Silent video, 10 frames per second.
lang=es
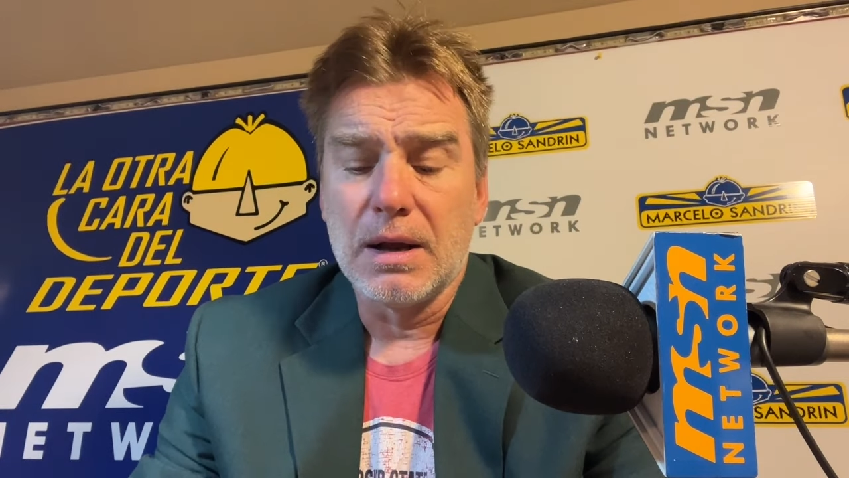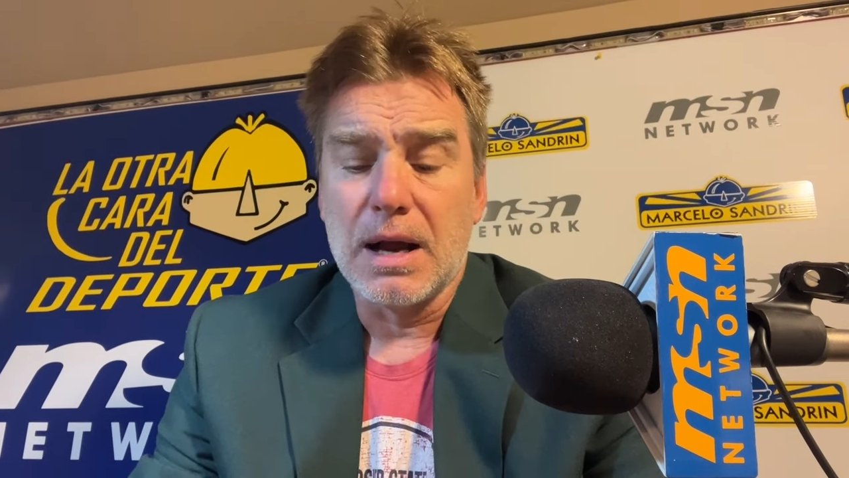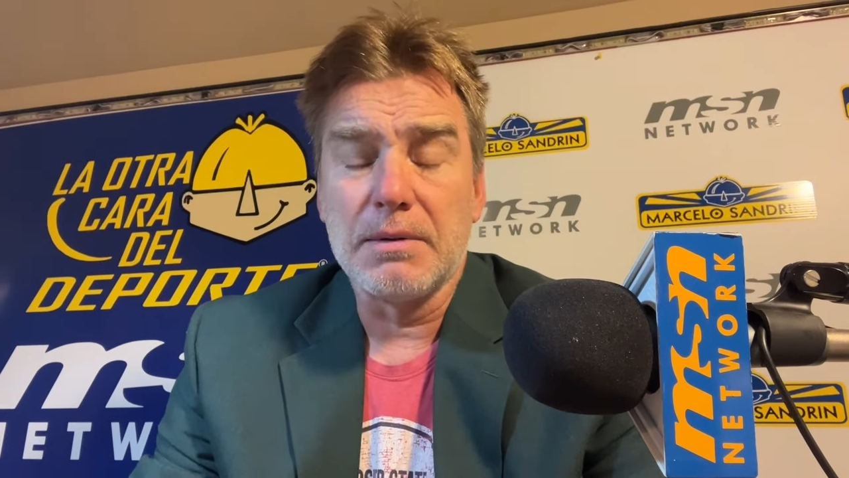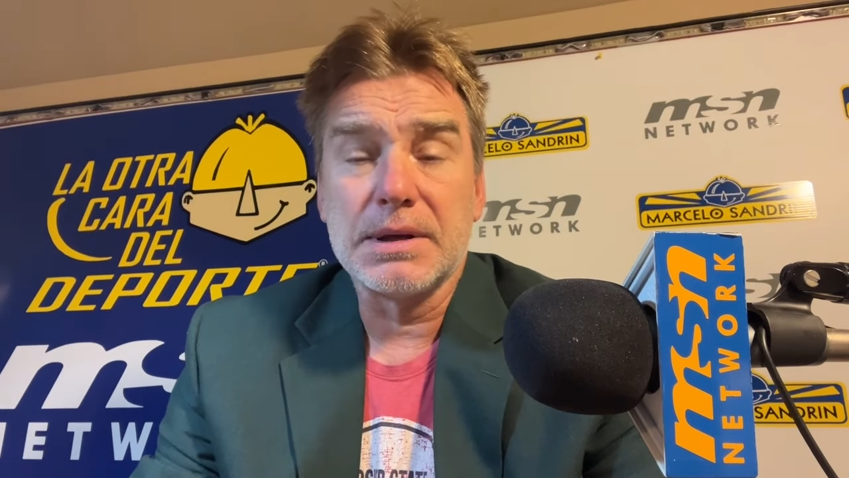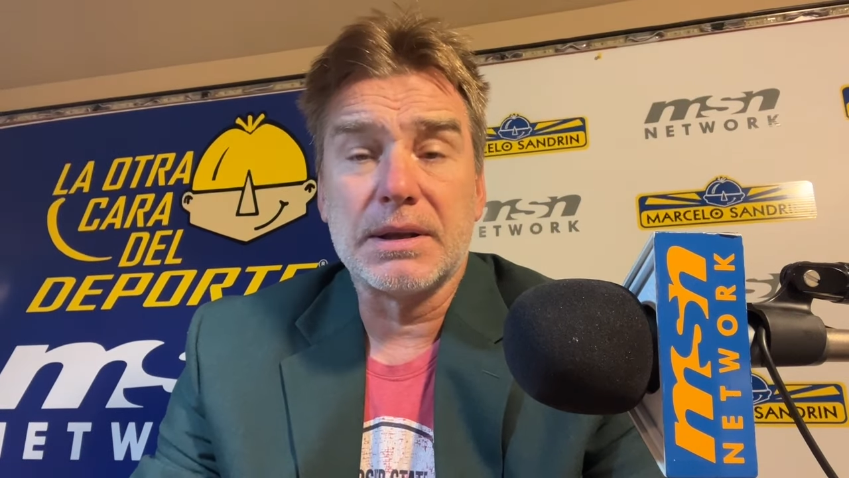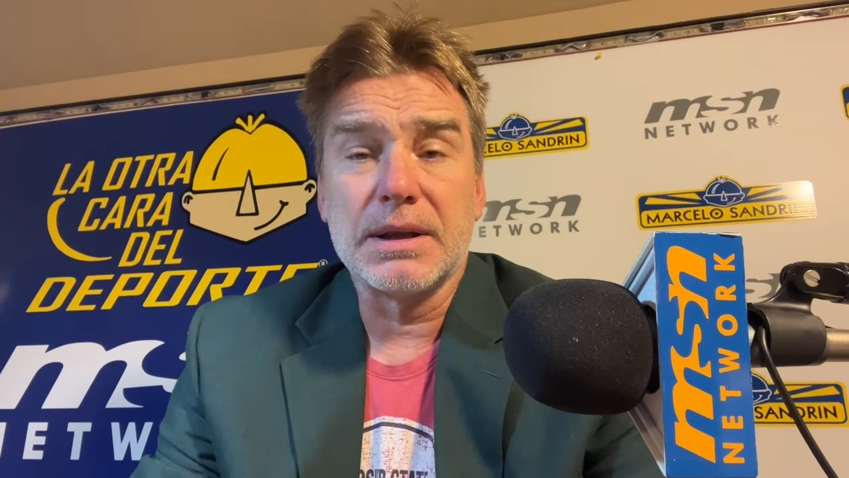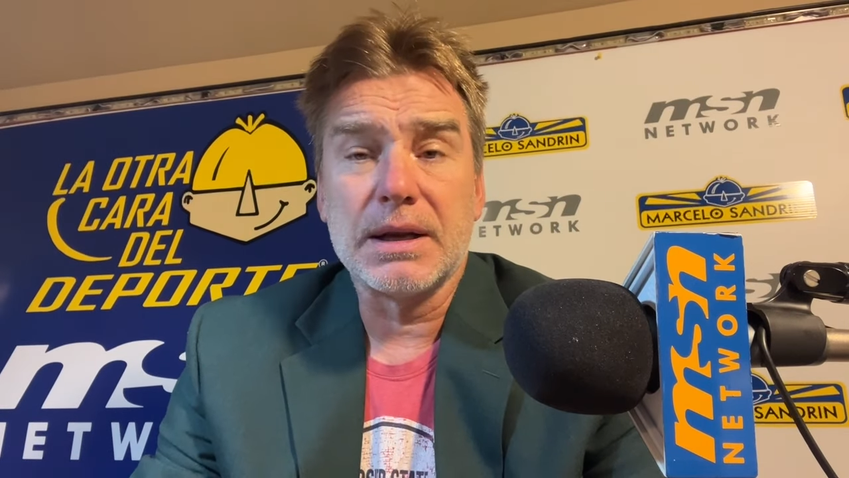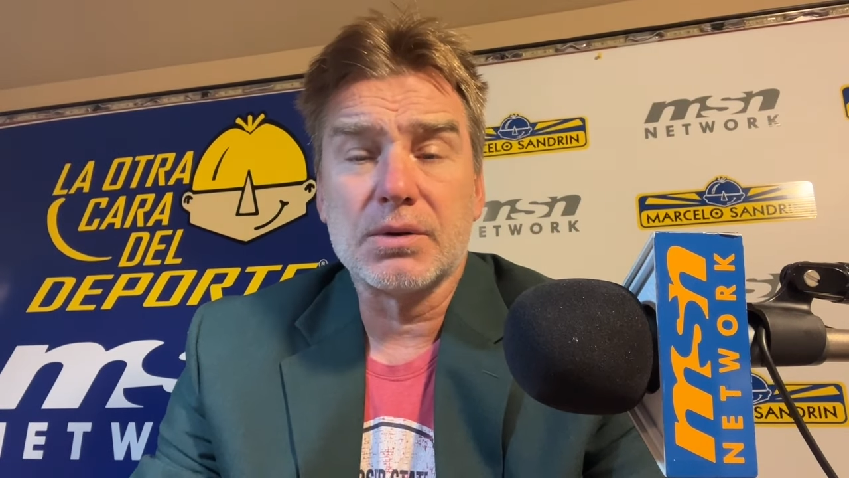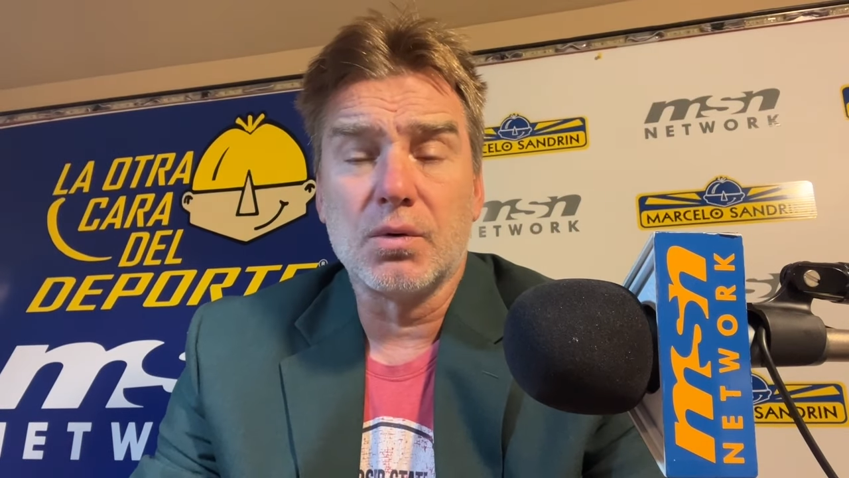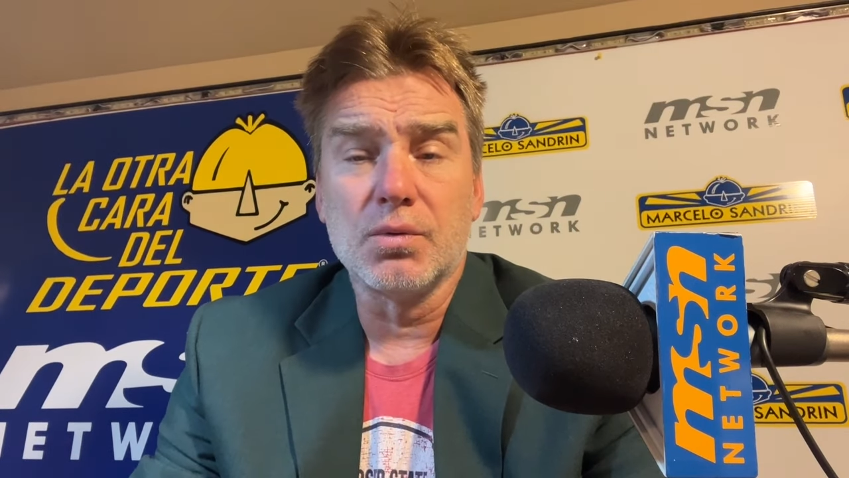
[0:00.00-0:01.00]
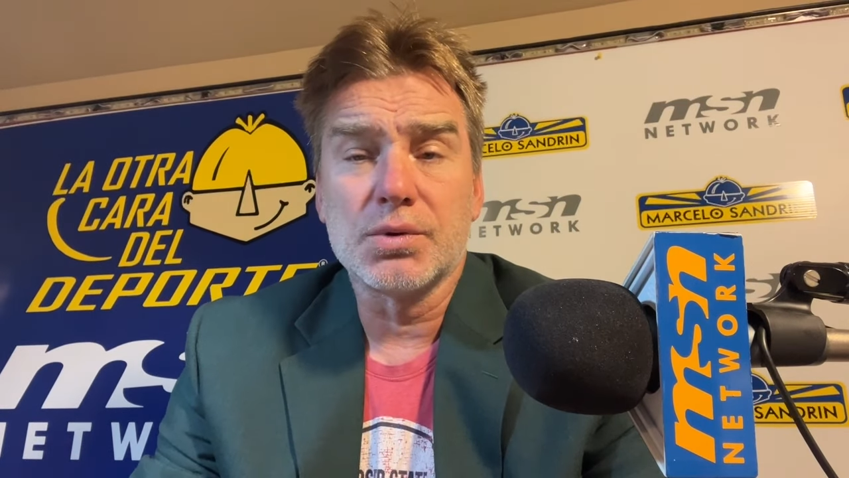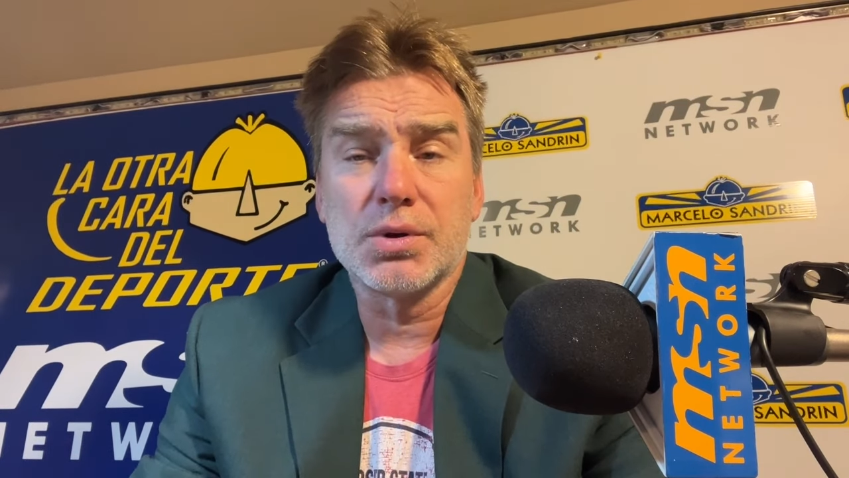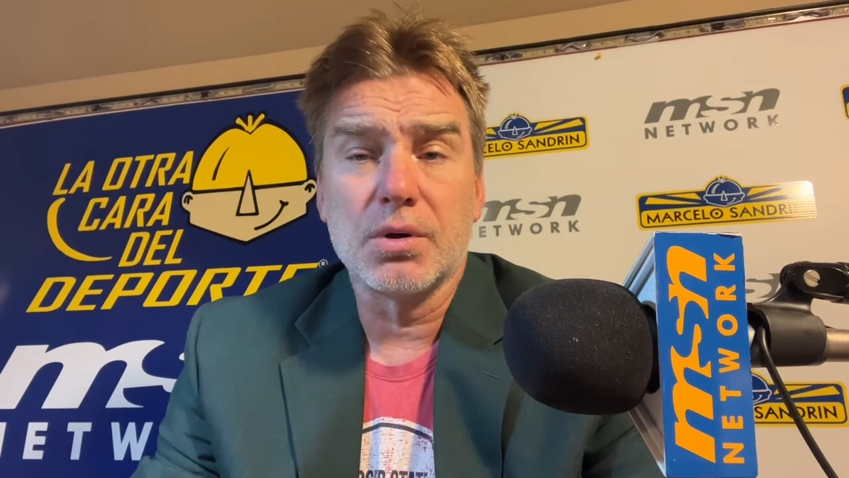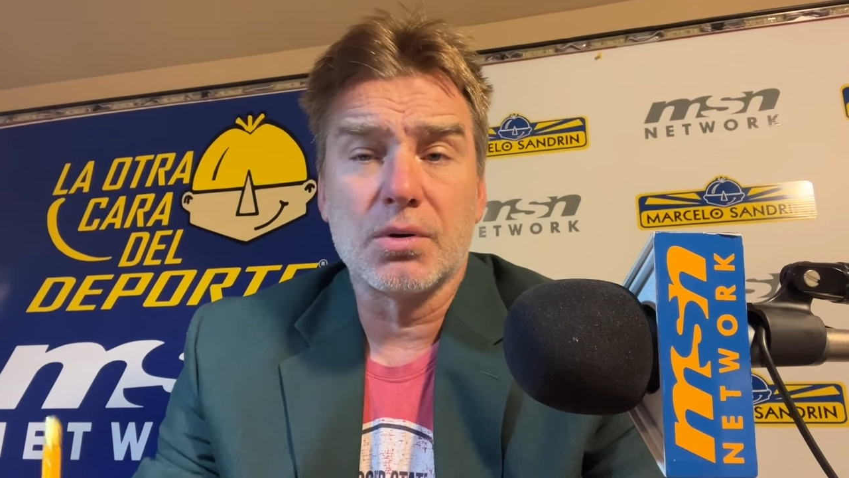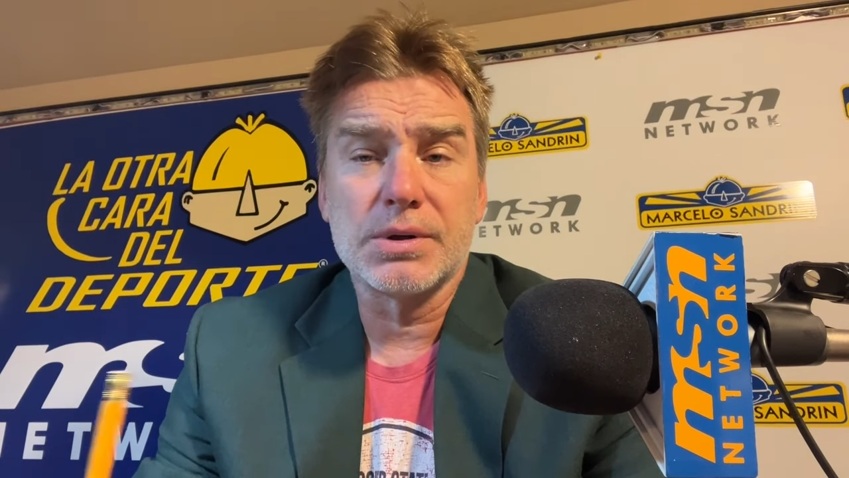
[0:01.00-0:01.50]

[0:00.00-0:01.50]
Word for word: a veces tiras un solo